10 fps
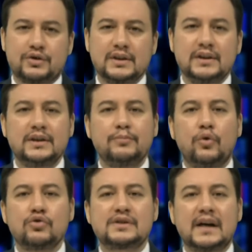yılı
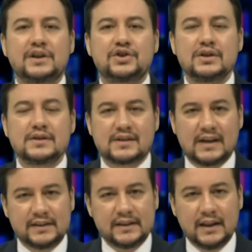Bozdağ için
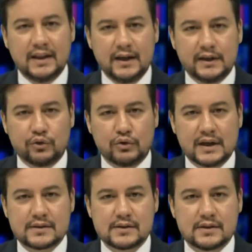skandallarla dolu
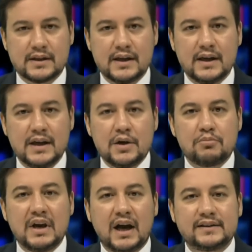aslında.
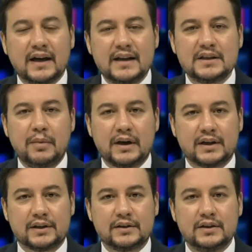Bir Adalet
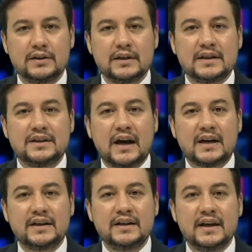Bakanı'nın yargıyı